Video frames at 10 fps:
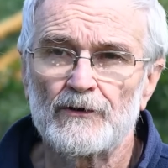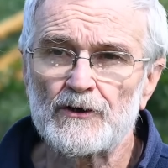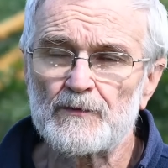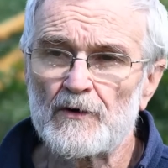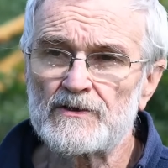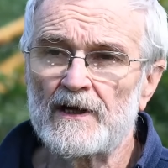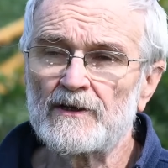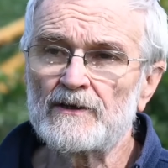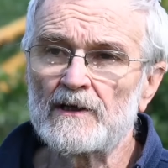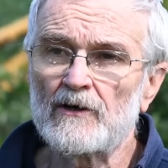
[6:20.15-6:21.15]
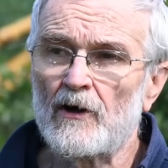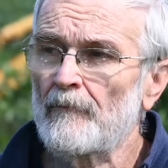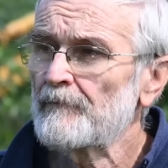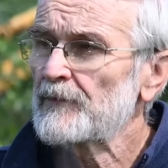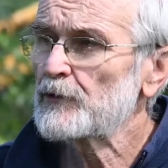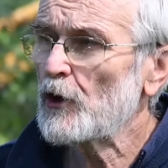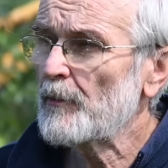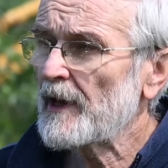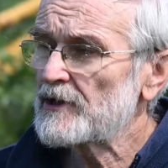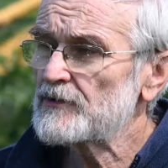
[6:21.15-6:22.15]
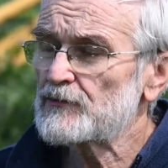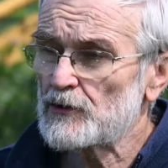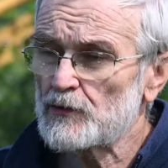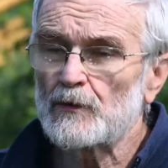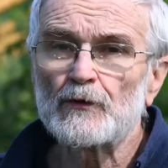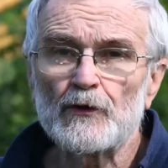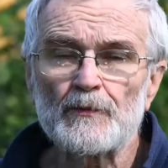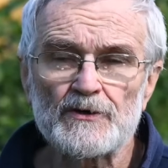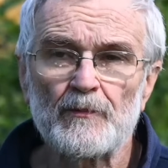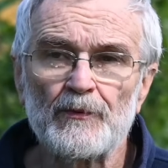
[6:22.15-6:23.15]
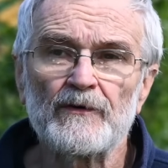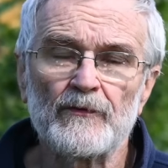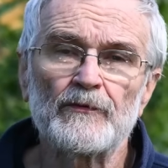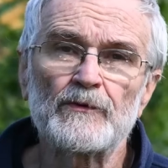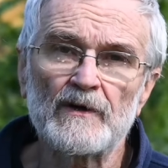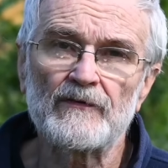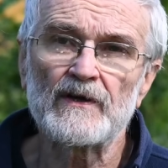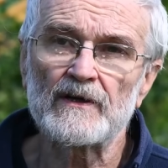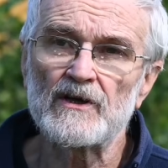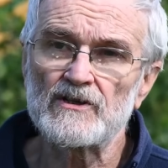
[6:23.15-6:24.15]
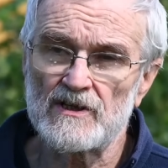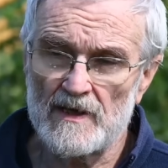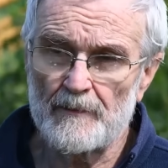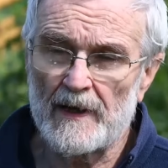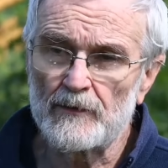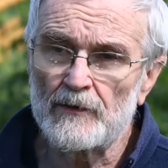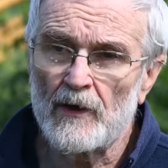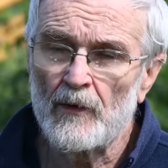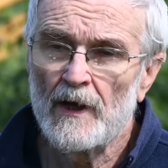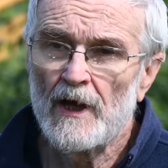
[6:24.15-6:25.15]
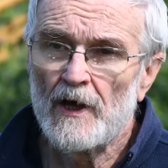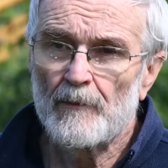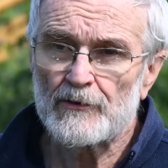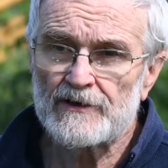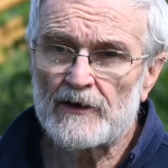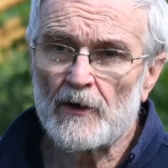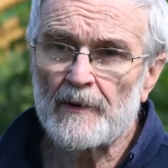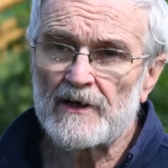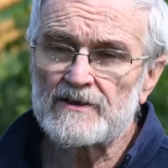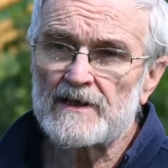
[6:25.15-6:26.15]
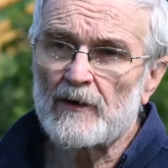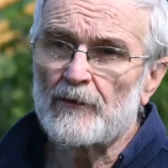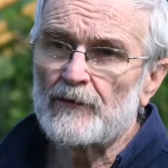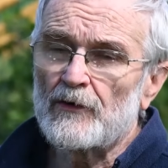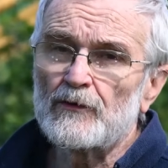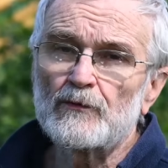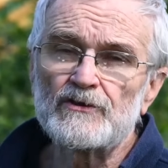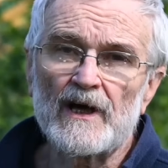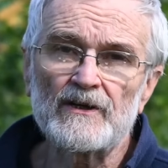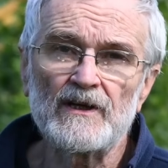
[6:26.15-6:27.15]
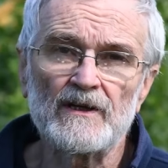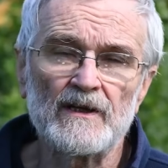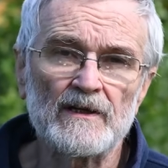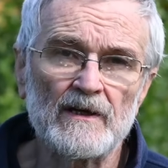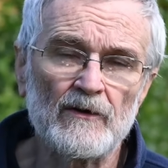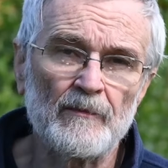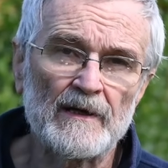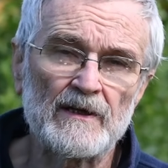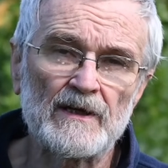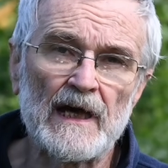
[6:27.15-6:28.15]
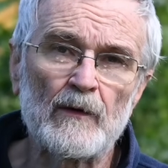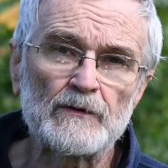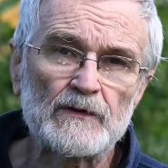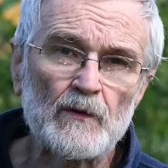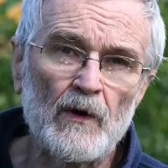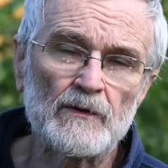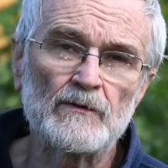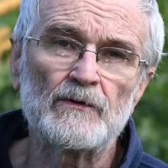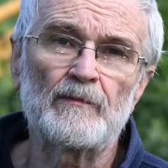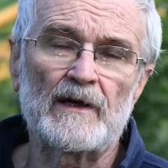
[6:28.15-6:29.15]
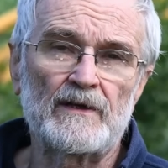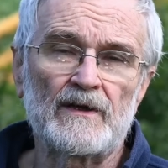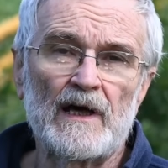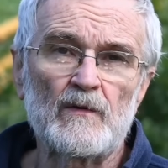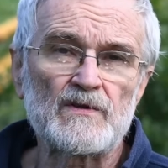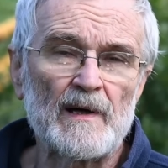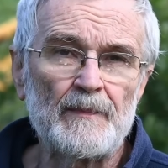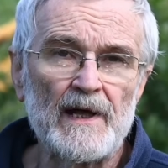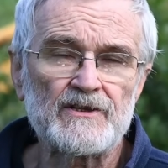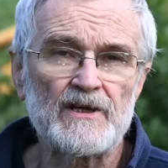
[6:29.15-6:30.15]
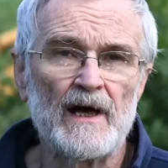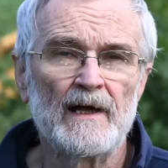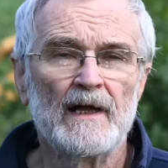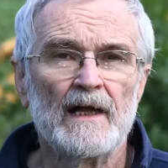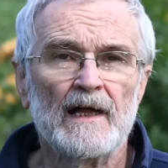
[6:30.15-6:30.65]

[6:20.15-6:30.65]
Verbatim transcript: To też można nie tylko dobrać w stosunku do przepływów, które w takiej rzece panują, można dobrać zarówno i uziarnienie tego materiału skłonu i materiału zaplecza,